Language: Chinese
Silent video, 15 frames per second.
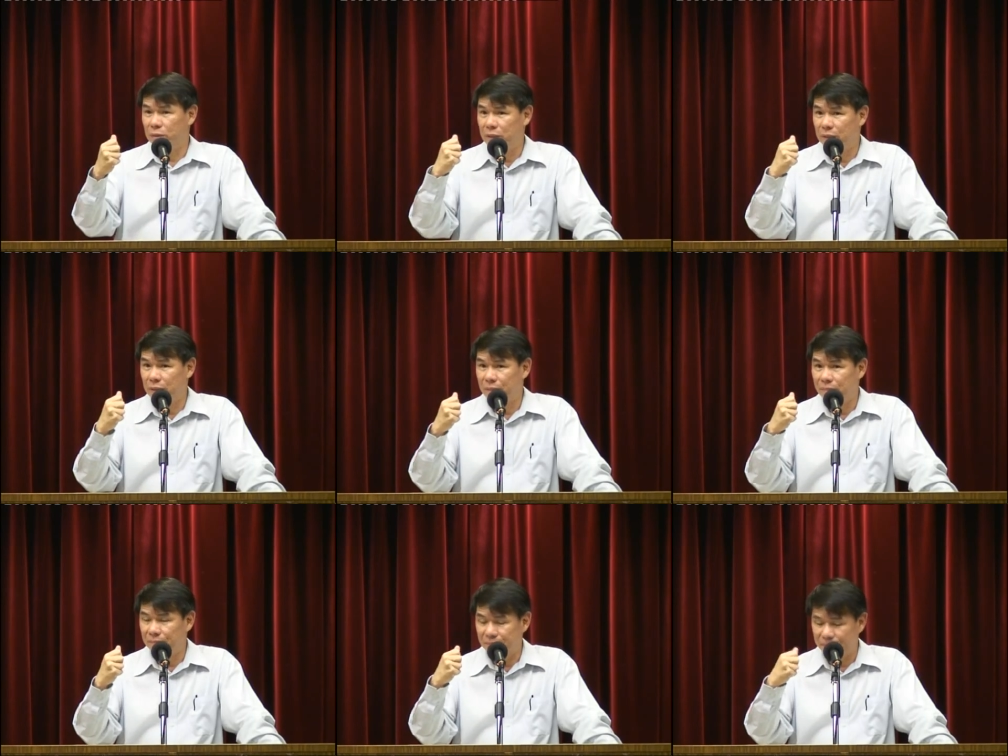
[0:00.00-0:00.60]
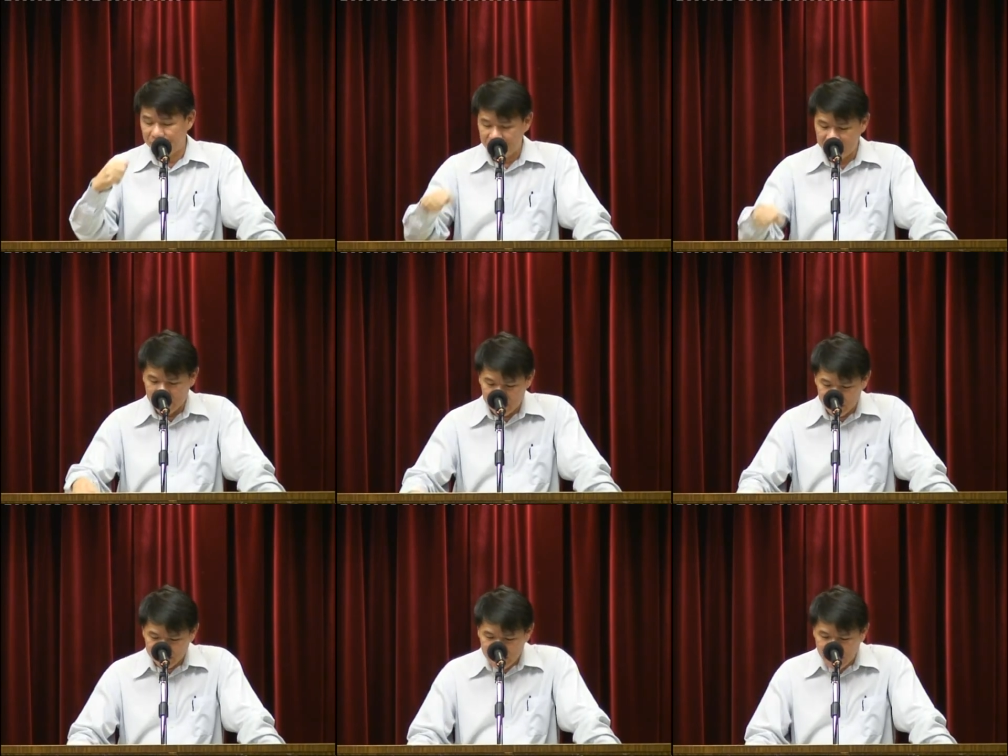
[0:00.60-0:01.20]
气。
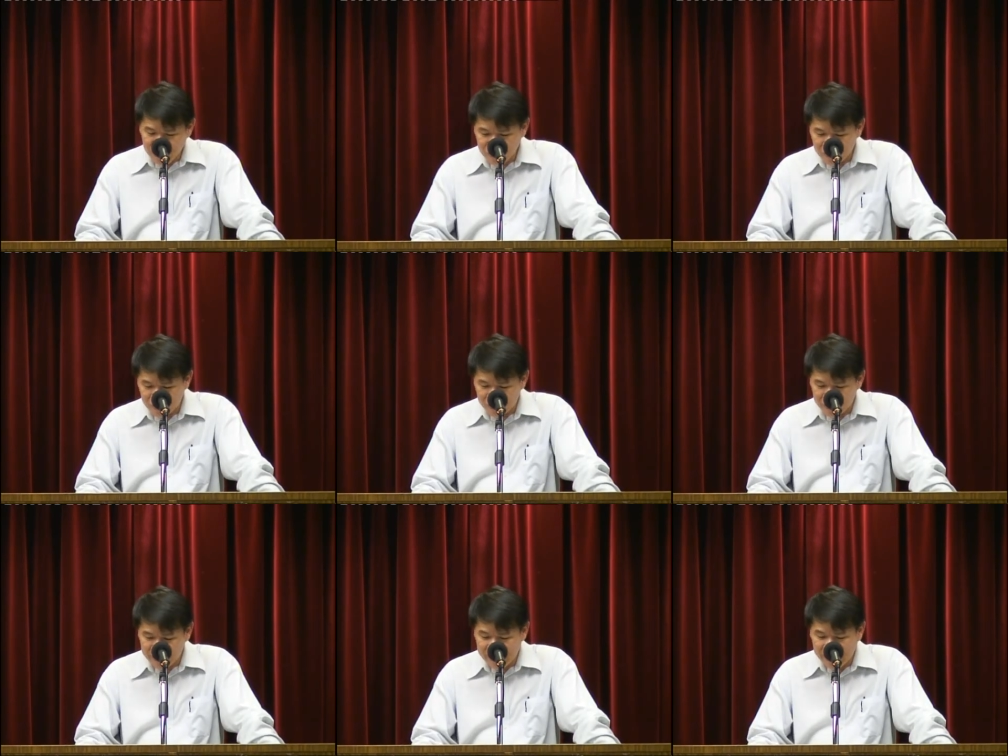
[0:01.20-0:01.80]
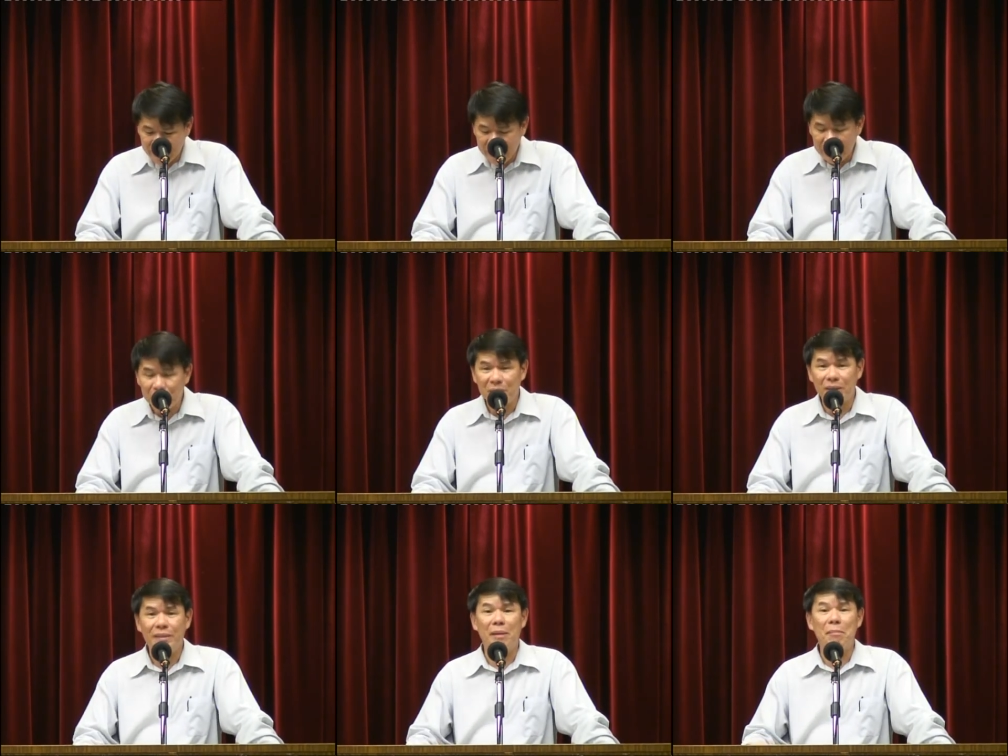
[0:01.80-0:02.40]
他有耶利
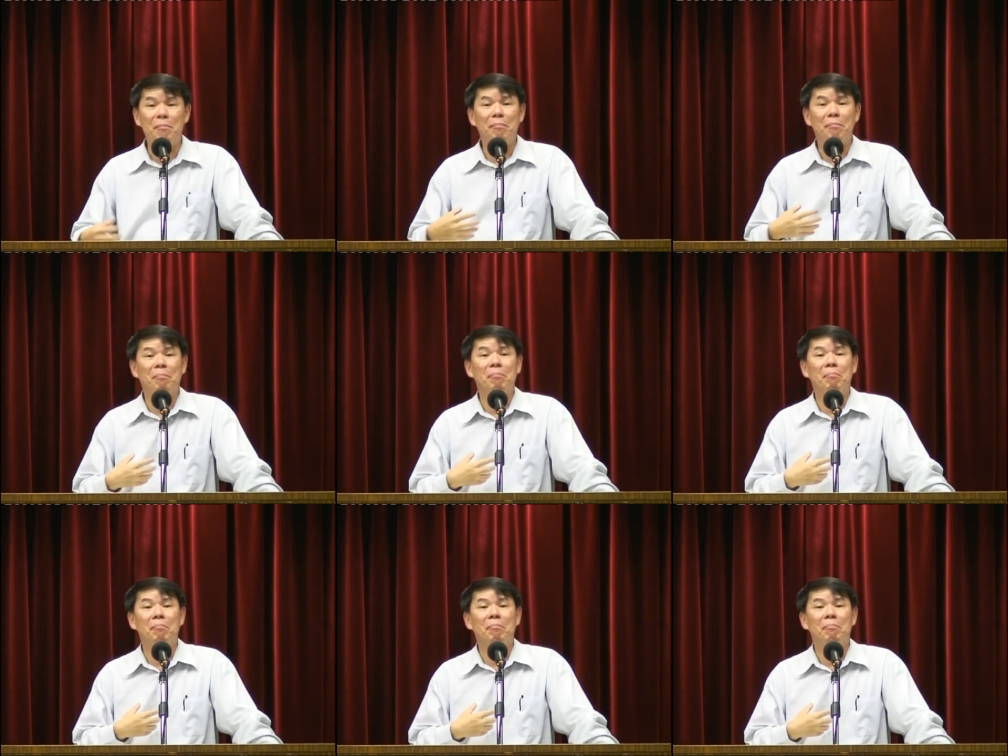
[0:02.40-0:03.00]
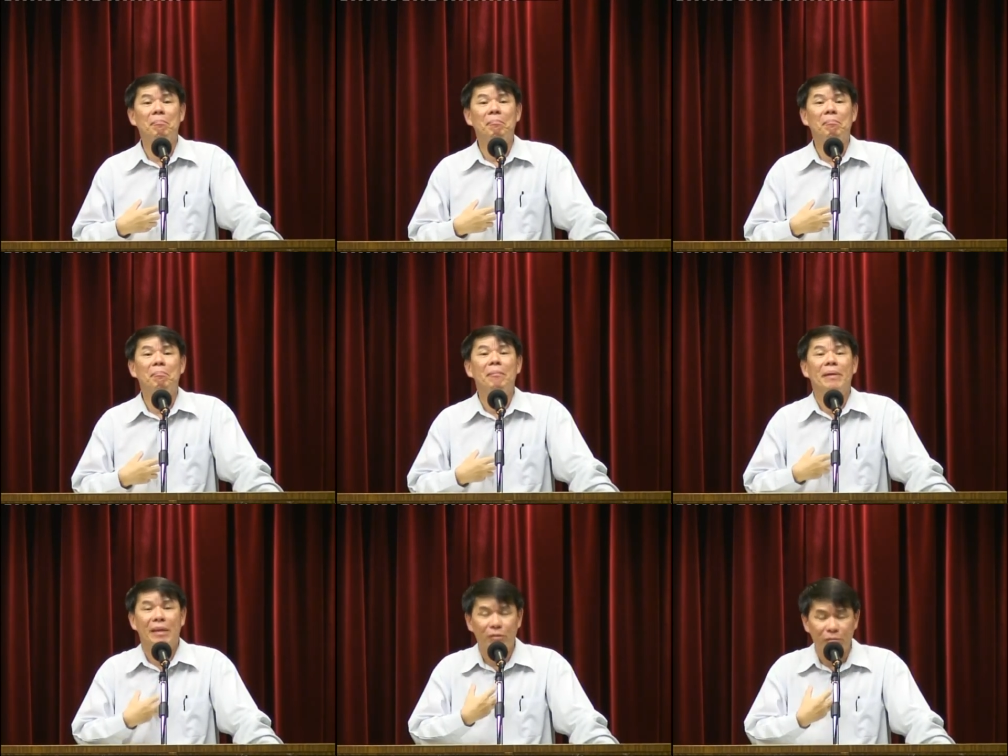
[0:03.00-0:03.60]
米的
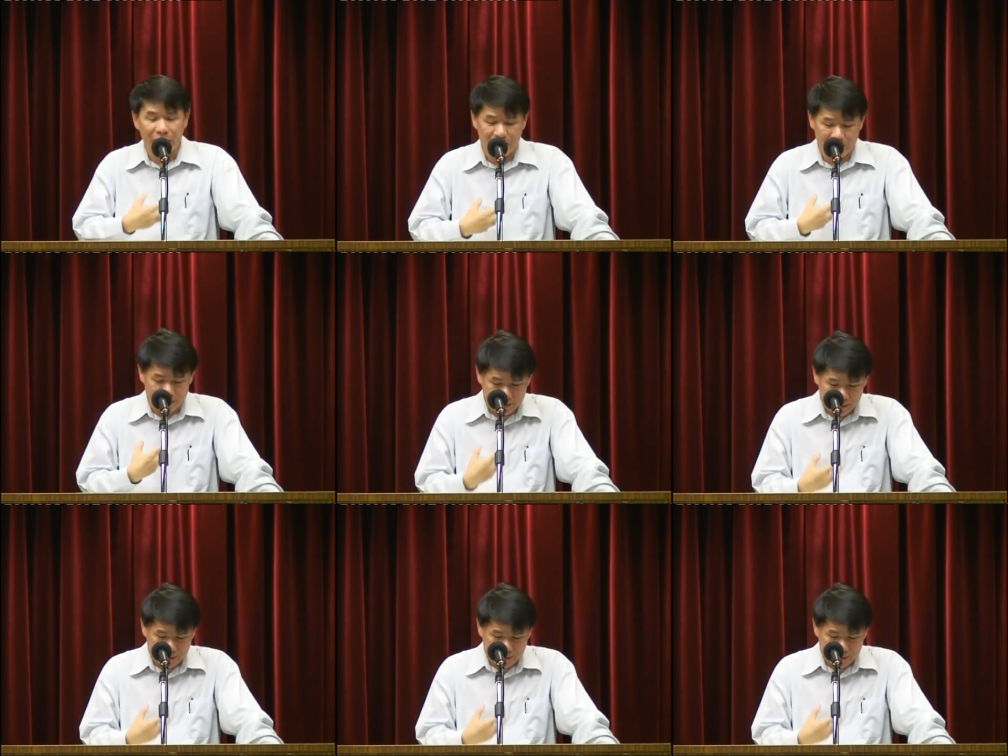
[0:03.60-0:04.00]
敏锐，